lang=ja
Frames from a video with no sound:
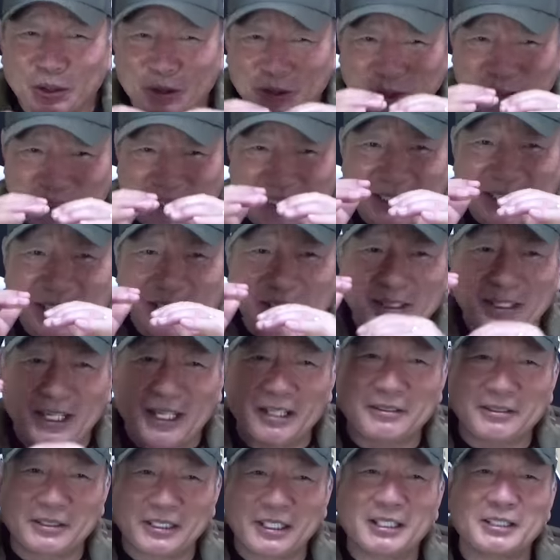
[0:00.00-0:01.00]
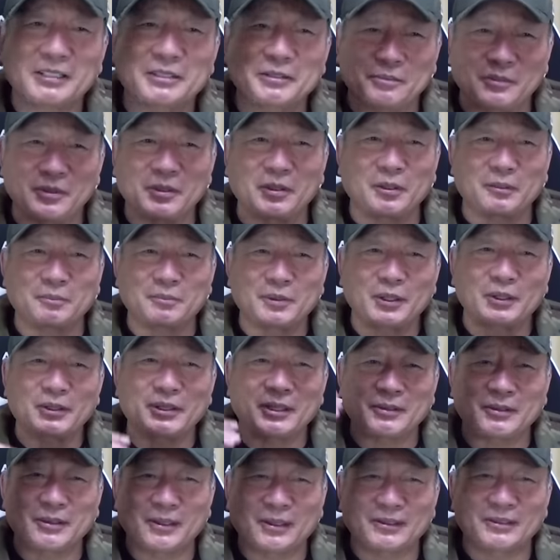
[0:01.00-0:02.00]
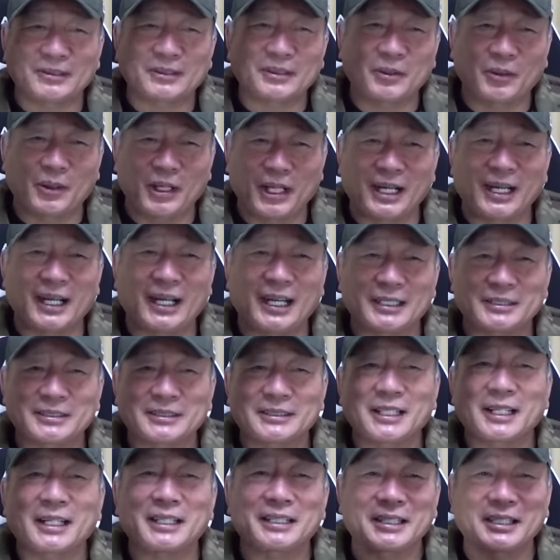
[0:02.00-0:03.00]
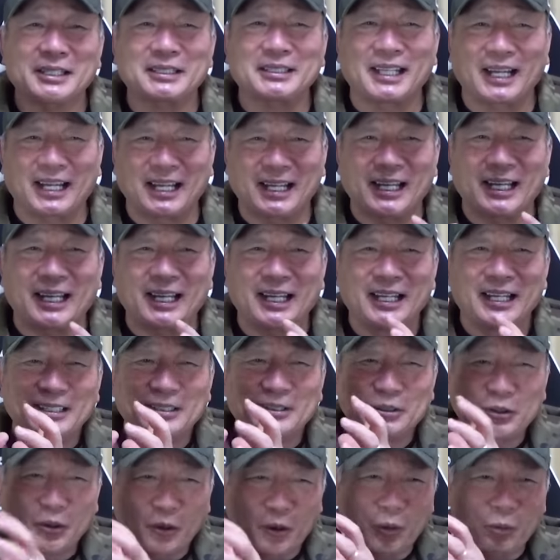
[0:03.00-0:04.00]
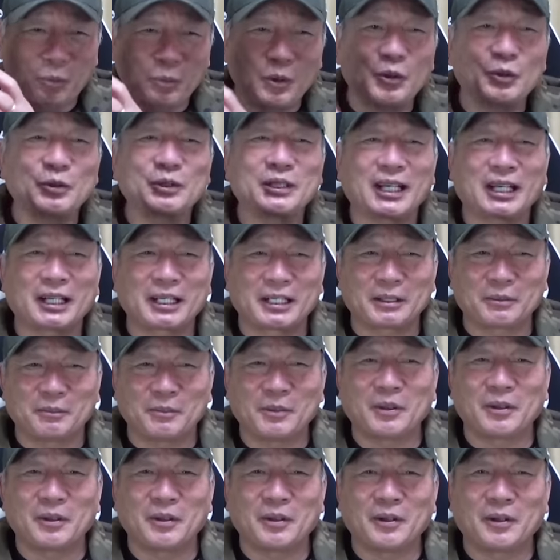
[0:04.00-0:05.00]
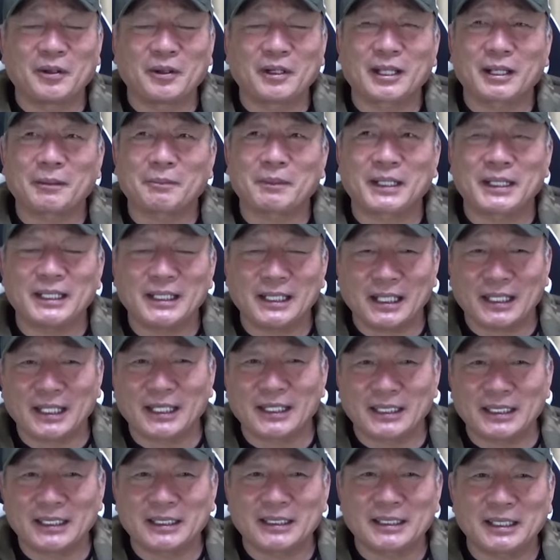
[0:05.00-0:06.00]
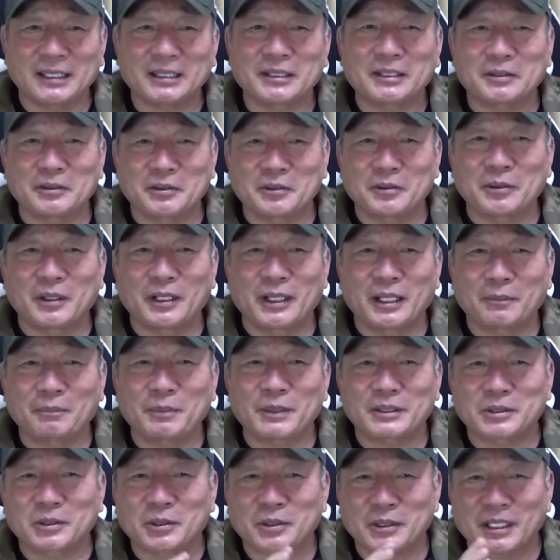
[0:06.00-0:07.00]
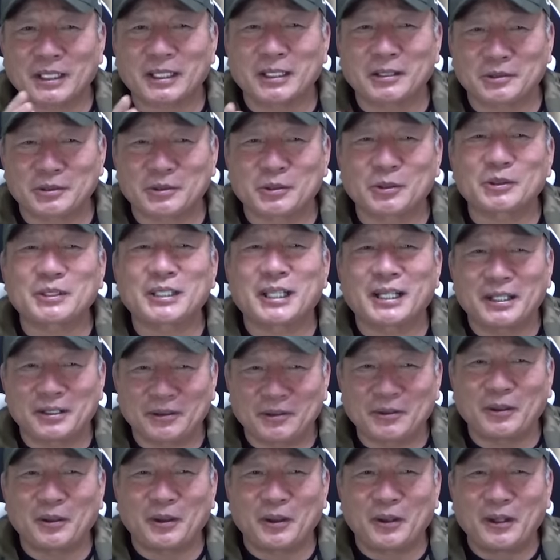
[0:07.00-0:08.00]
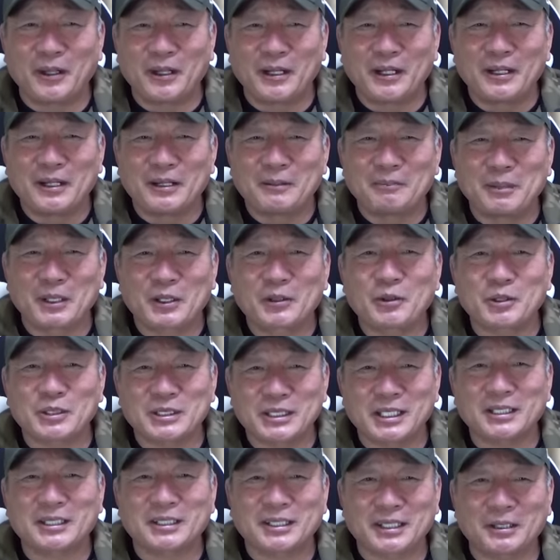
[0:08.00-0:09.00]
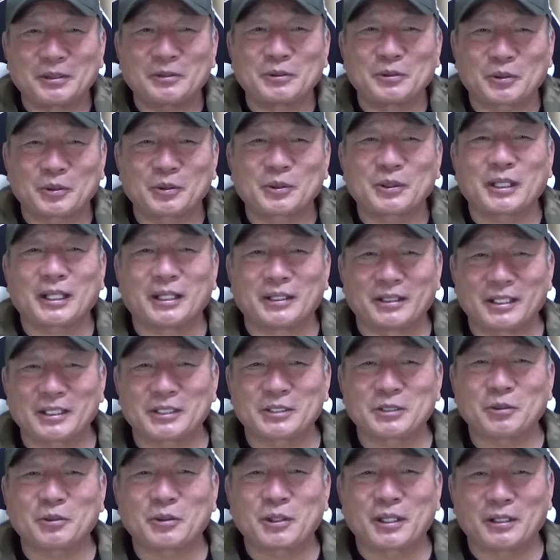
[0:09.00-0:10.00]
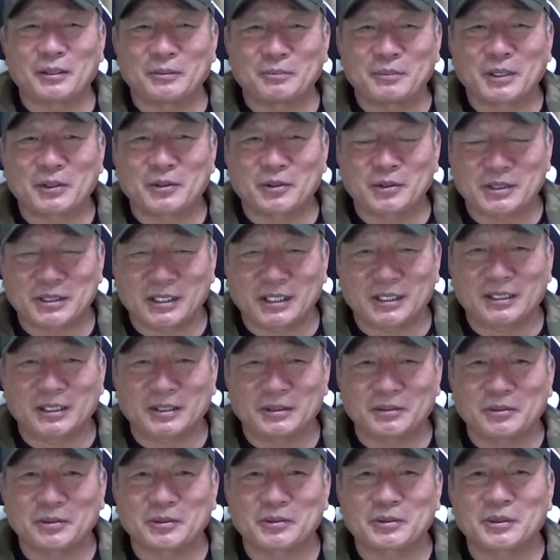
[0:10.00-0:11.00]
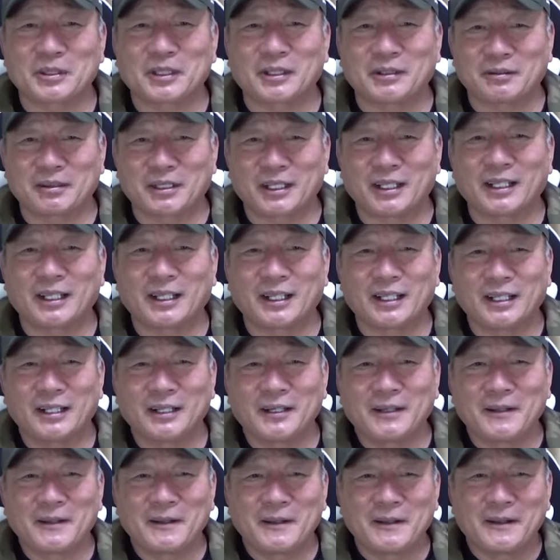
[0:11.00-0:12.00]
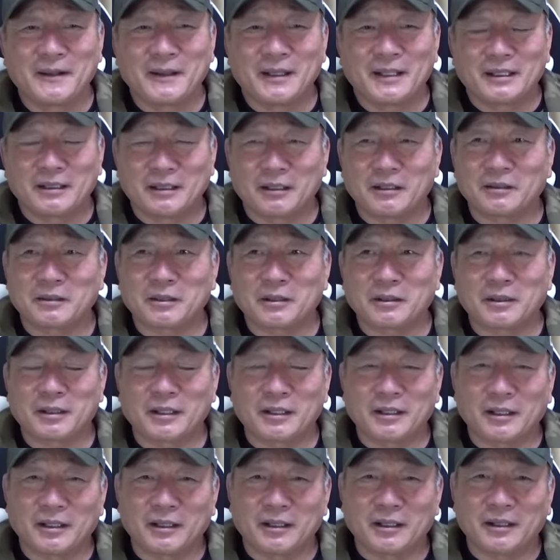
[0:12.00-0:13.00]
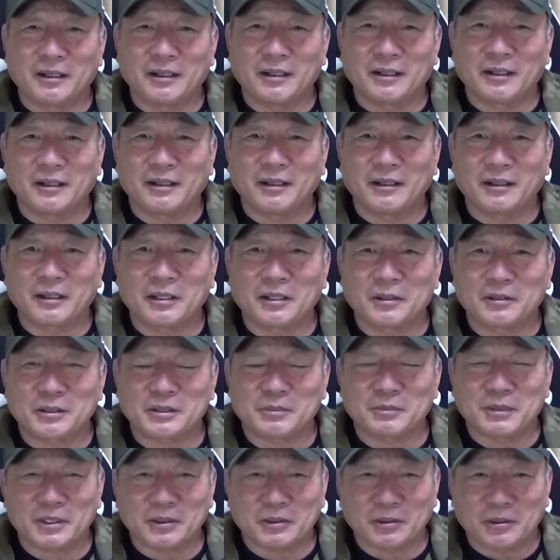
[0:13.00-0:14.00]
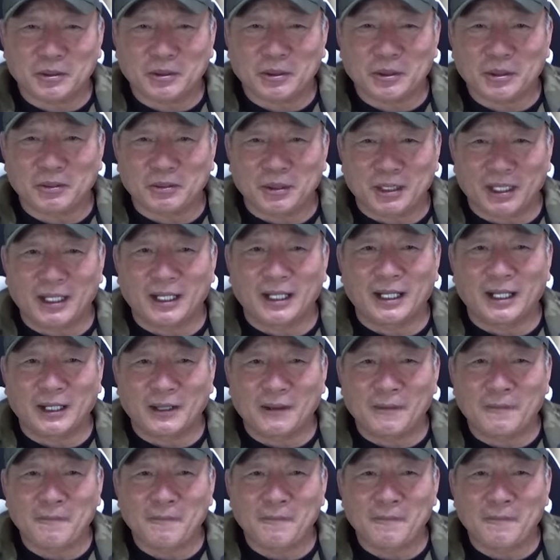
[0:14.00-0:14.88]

ょっと実績のある選手もプロテクトから外されてたと思うんだけどもやっぱり日高に行ったっていうのはやっぱそれだけの素材を見越してっていうことだよね将来を見越してっていうことだよね、あだから広島にとっては